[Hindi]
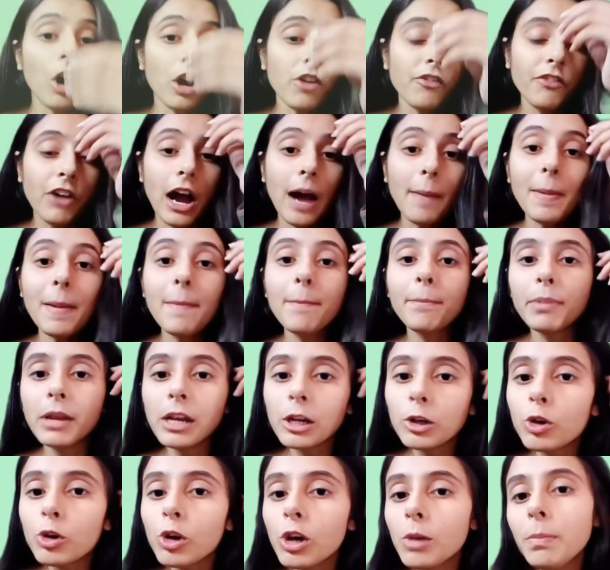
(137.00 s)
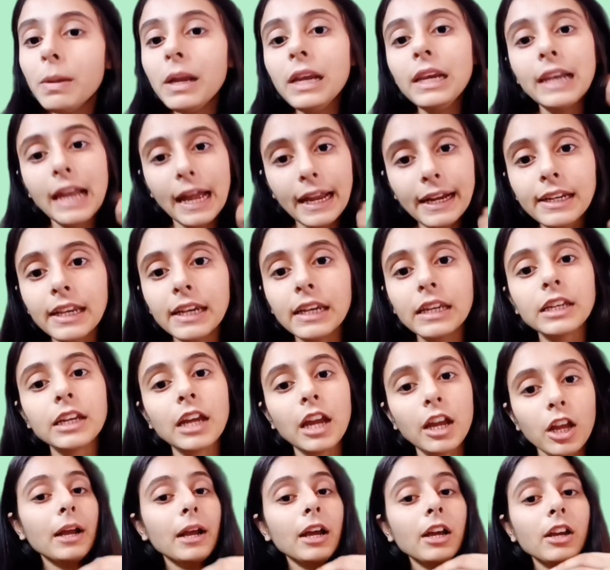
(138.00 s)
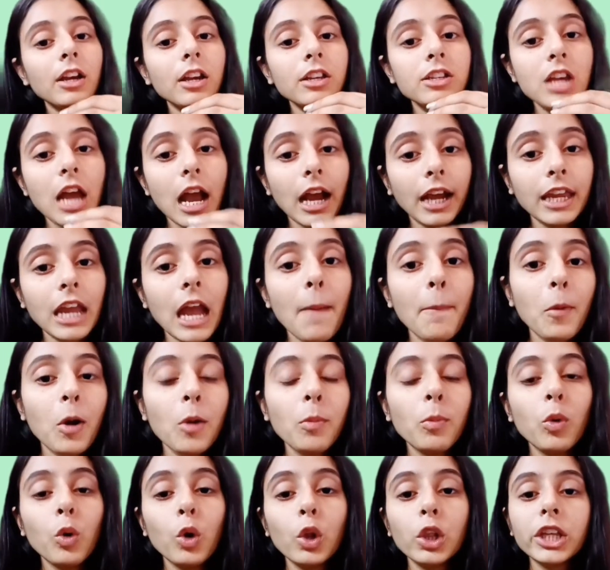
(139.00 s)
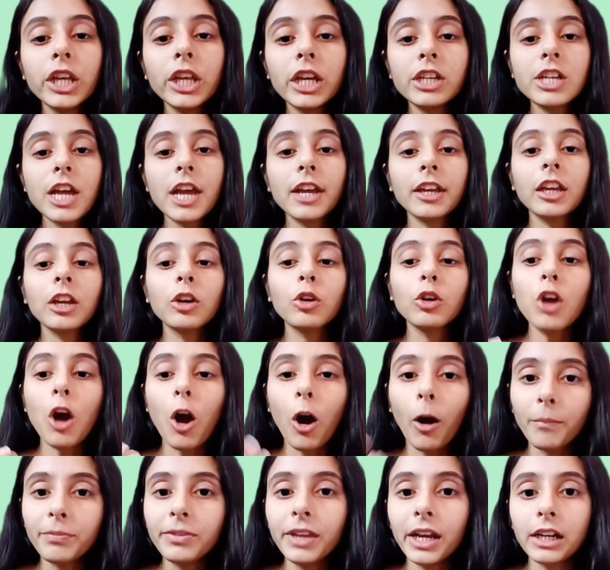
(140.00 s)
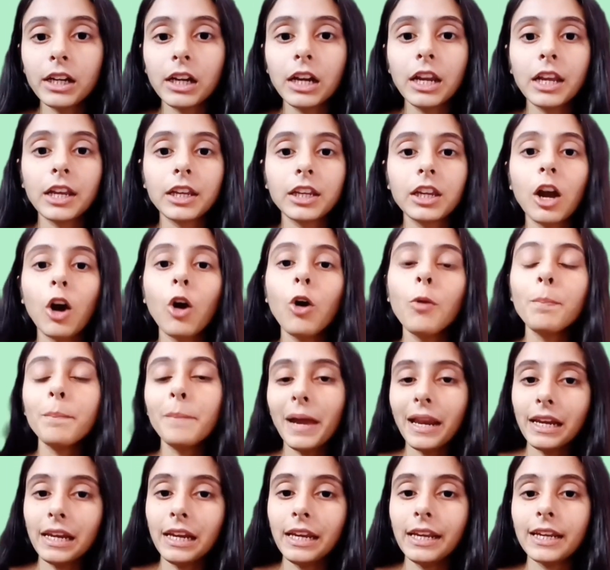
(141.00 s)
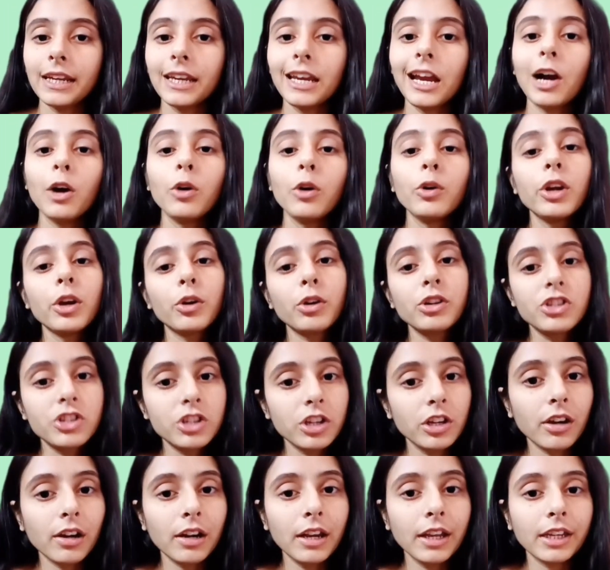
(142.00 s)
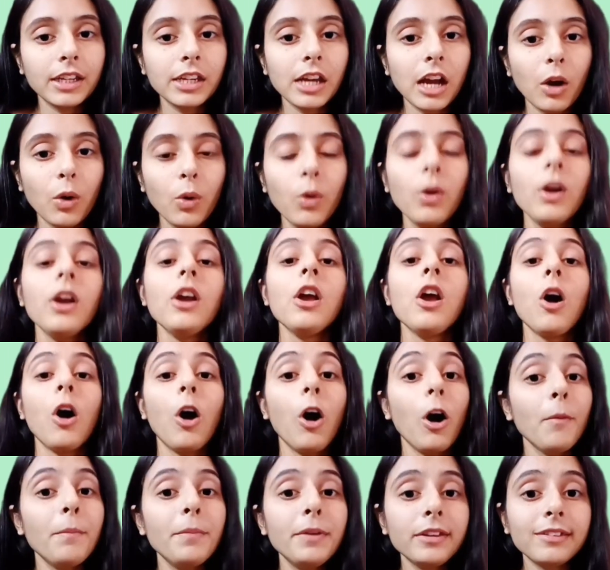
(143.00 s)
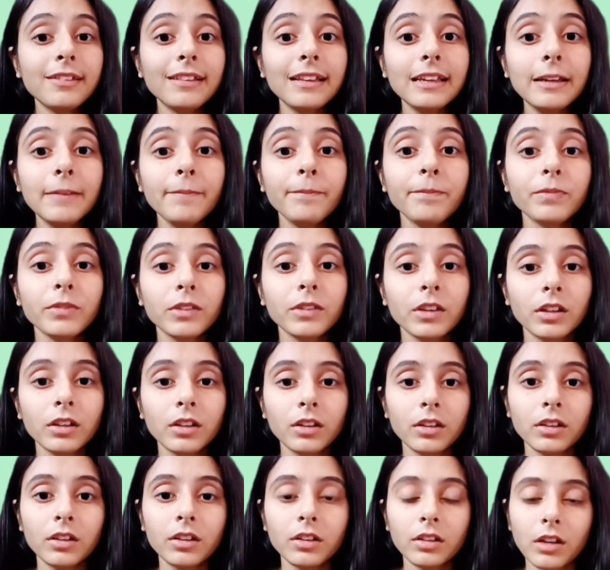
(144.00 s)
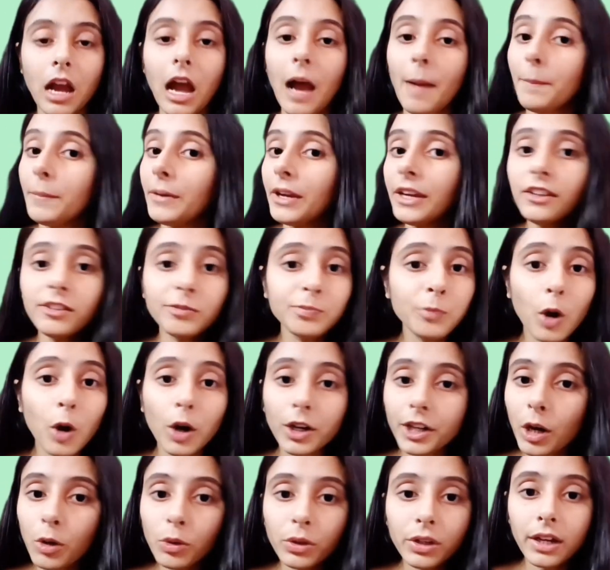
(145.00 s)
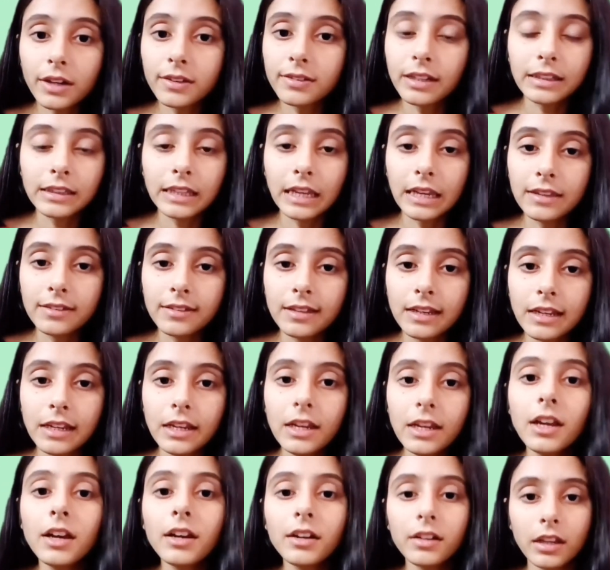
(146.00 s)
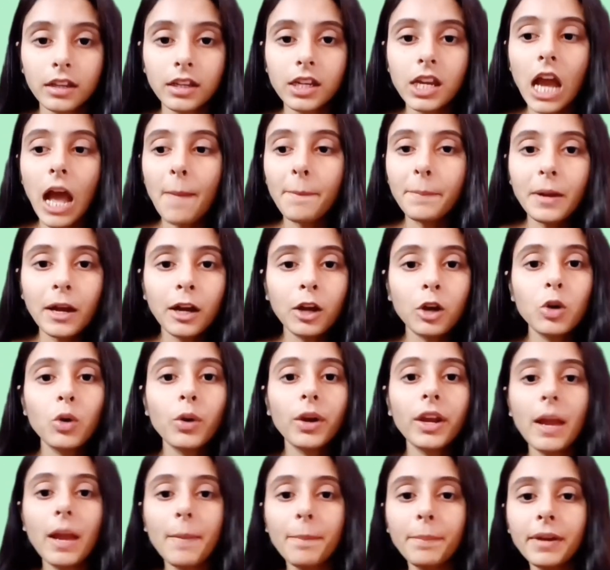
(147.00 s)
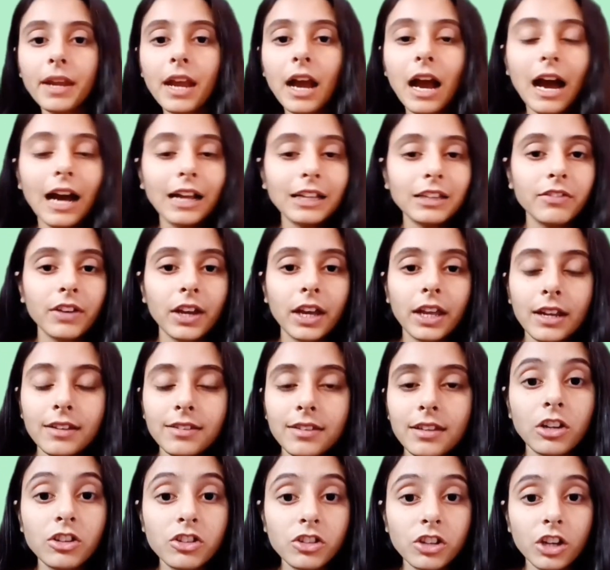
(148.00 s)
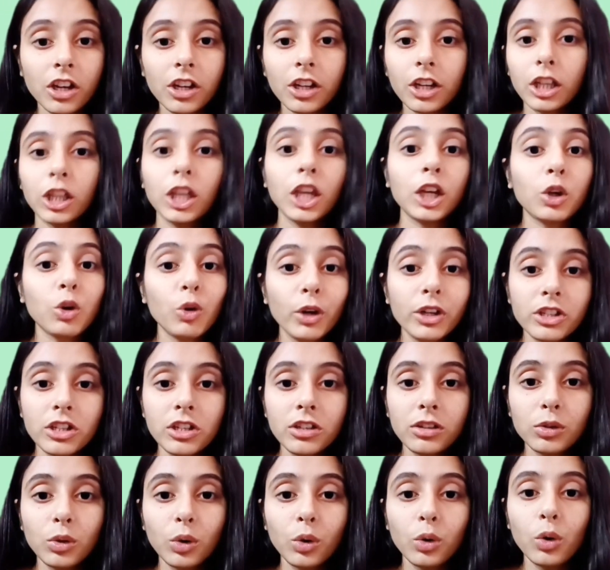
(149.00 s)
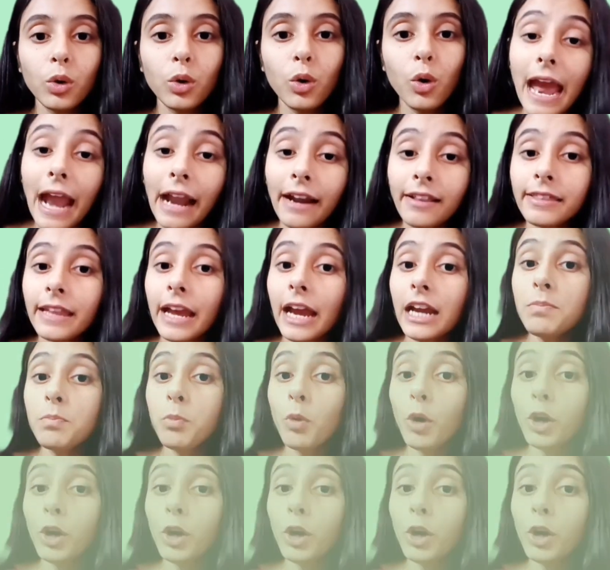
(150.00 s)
और वहां पे बिल्कुल भी लाइट नहीं है तो अगर जाके आपको बोल दिया जाए कि कोई ऑब्जेक्ट लेके आओ पेन लेके आओ या कोई चेयर लेके आओ ऑब्वियसली आप नहीं स्पॉट आउट कर सकते इजीली ठीक है आप क्या करोगे अपने हाथ वगैरह सर्च करके देखोगे चीजों को एट दैट